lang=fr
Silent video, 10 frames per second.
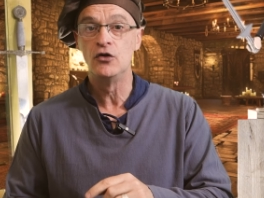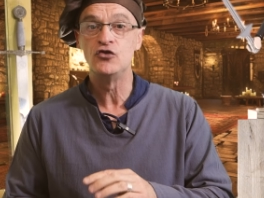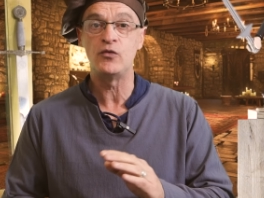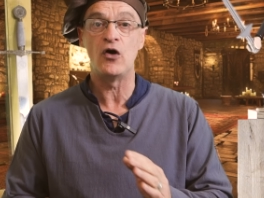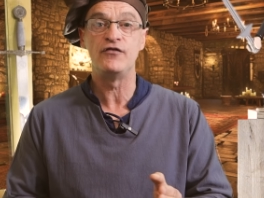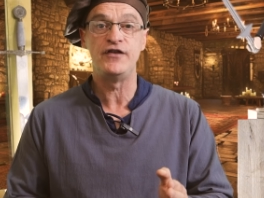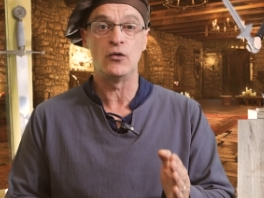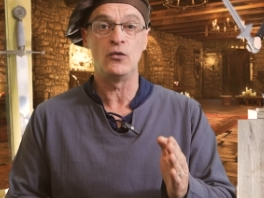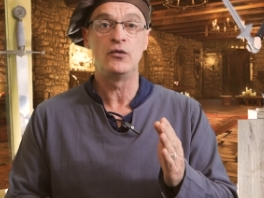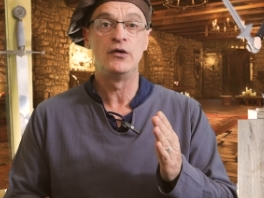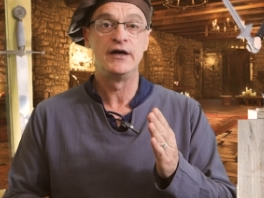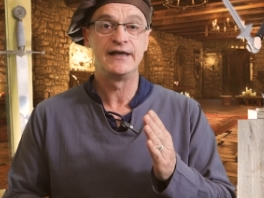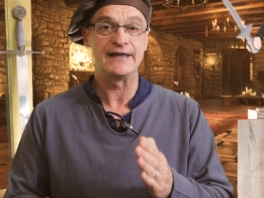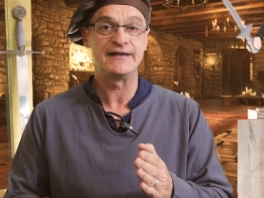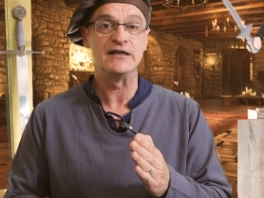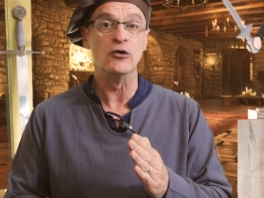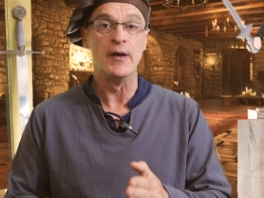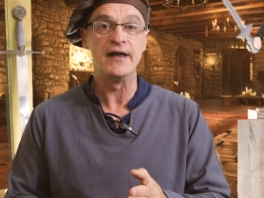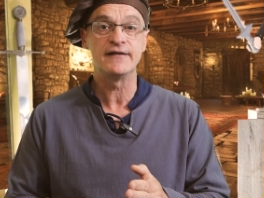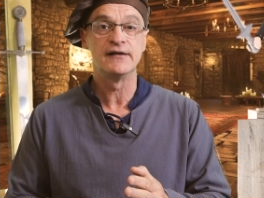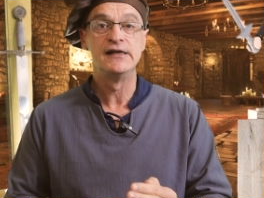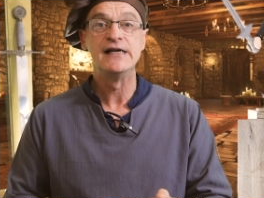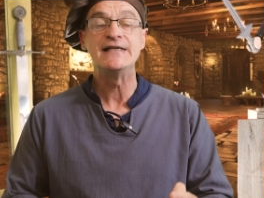soit environ 4 km,